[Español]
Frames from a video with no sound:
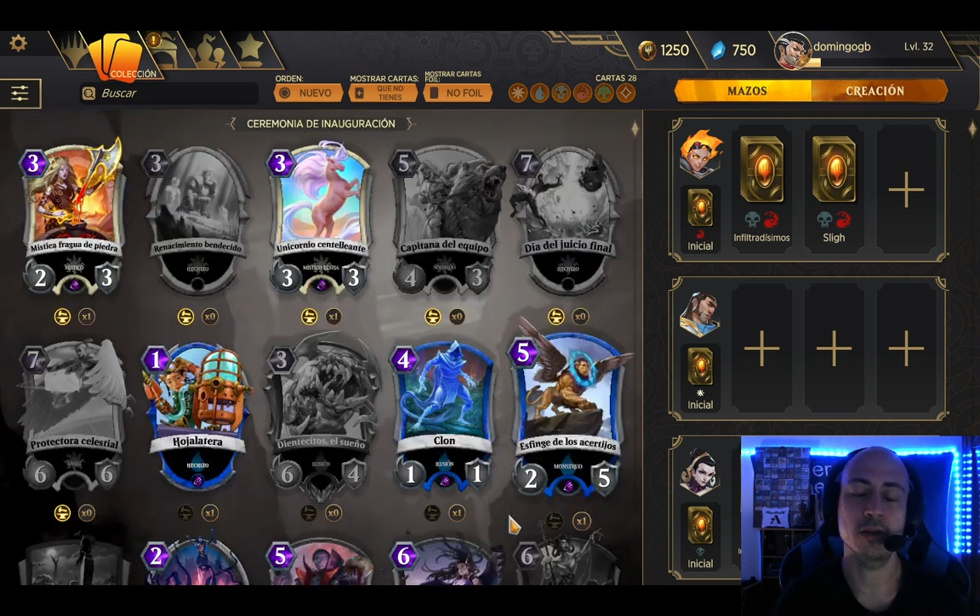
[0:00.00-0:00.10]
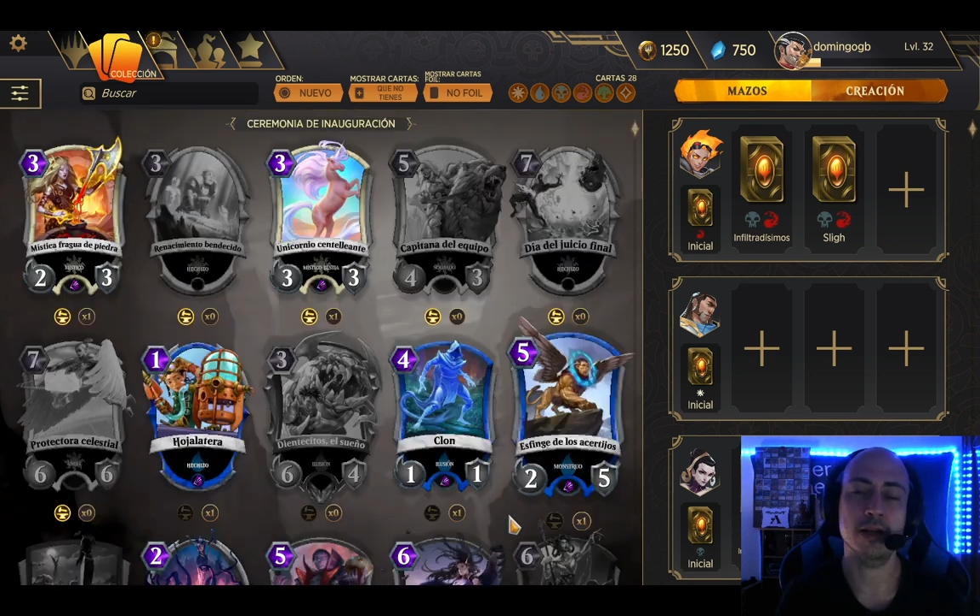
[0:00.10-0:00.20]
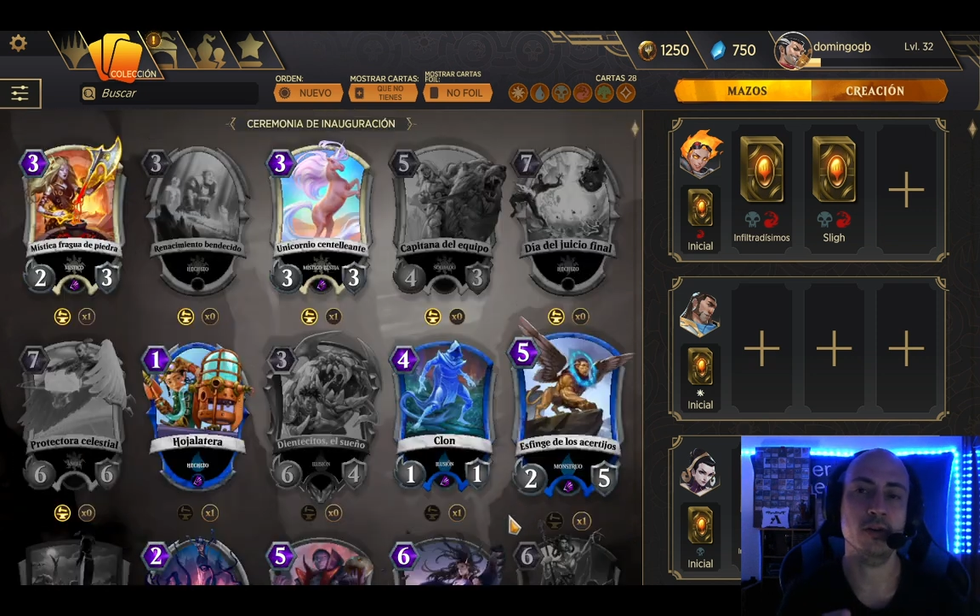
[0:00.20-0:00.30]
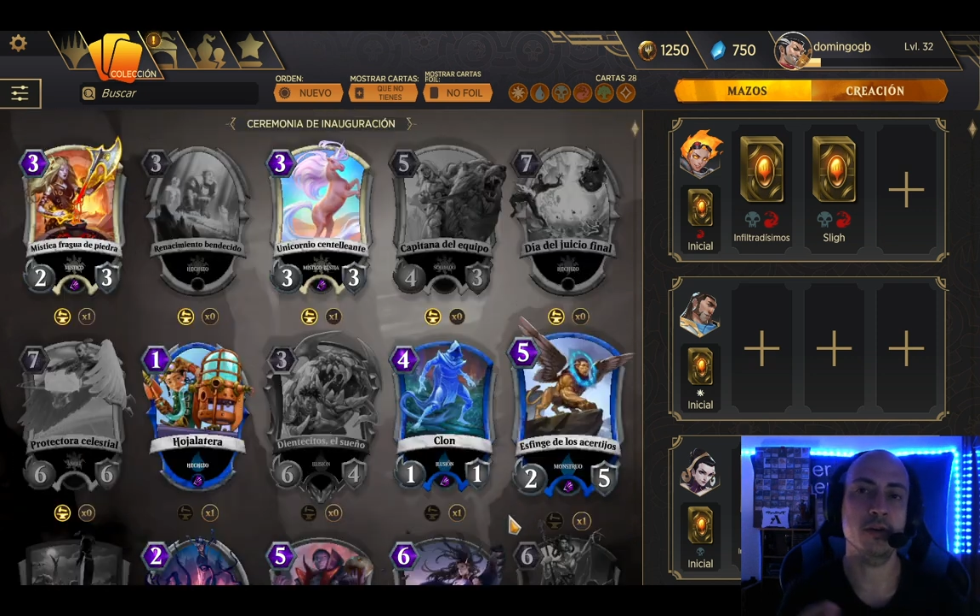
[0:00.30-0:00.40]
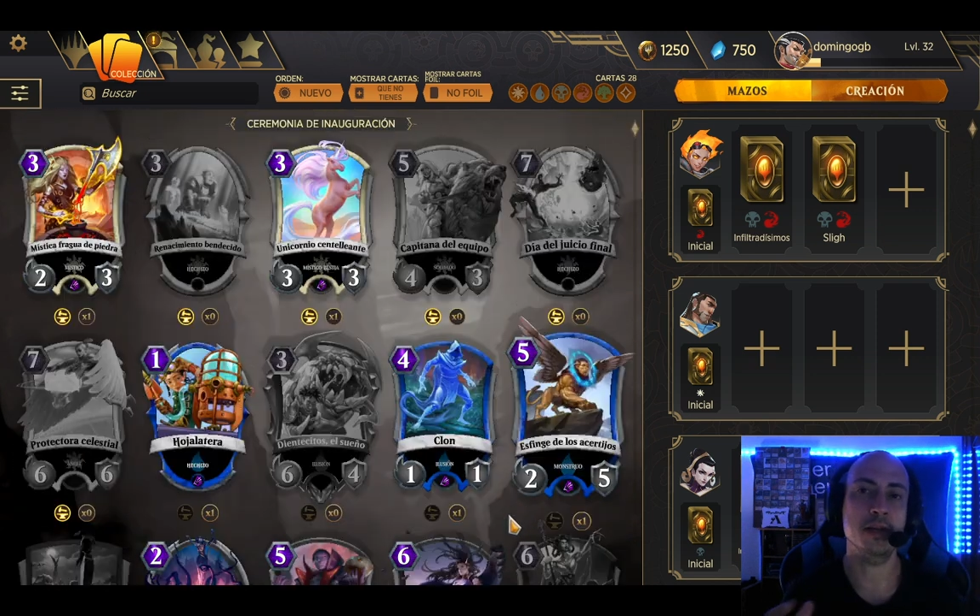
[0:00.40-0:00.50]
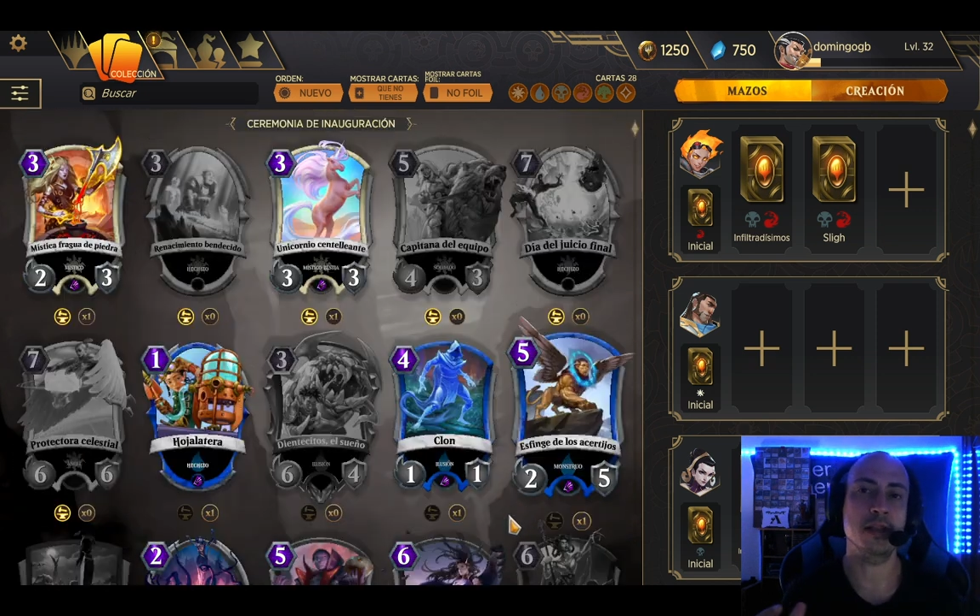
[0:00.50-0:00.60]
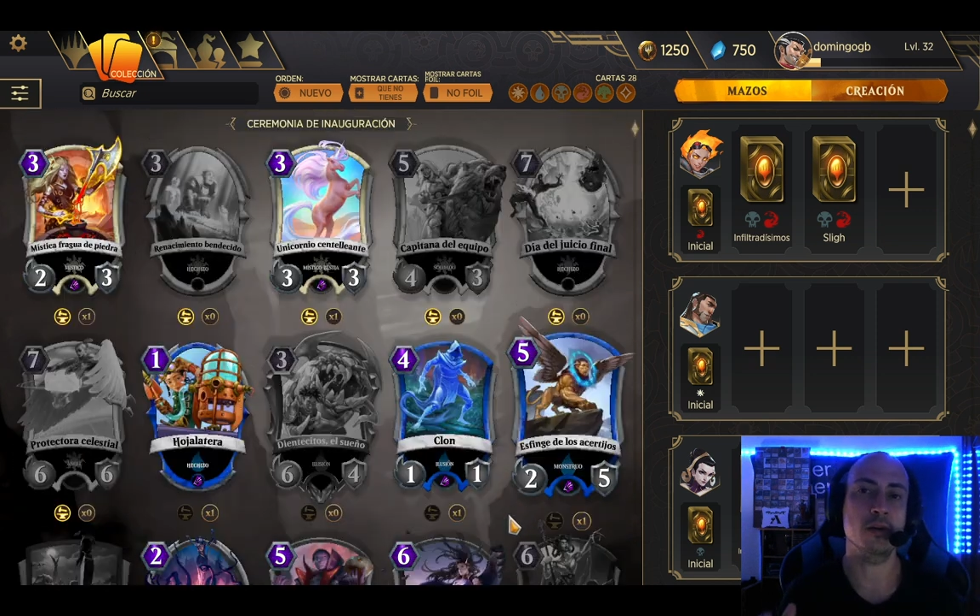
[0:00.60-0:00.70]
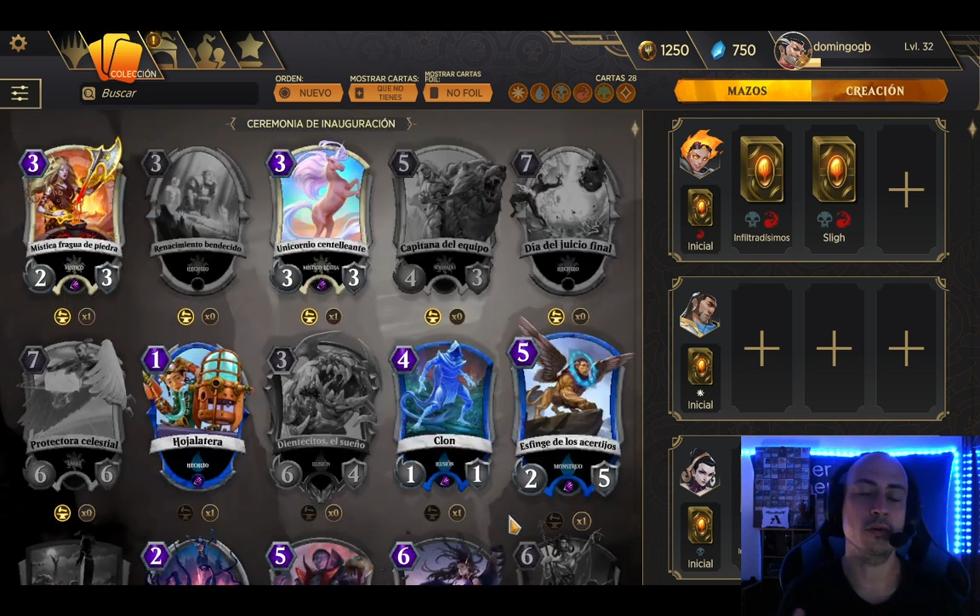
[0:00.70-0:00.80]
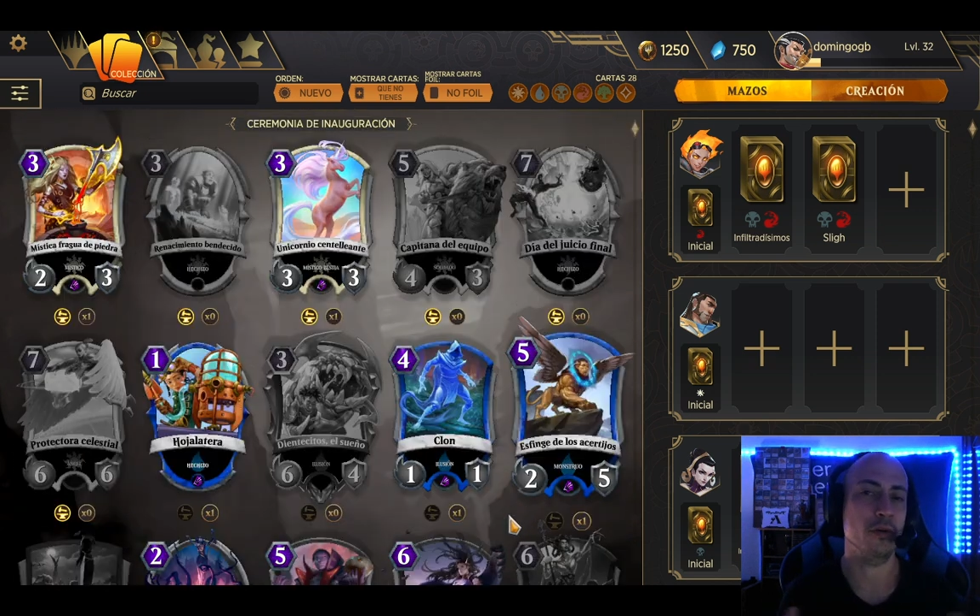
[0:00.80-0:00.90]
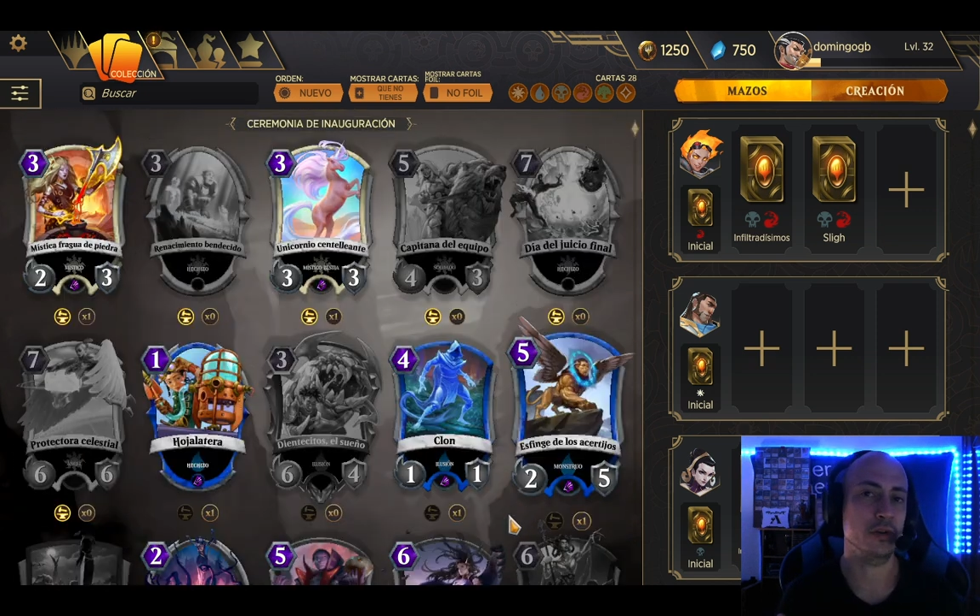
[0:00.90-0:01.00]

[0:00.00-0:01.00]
La economía del juego no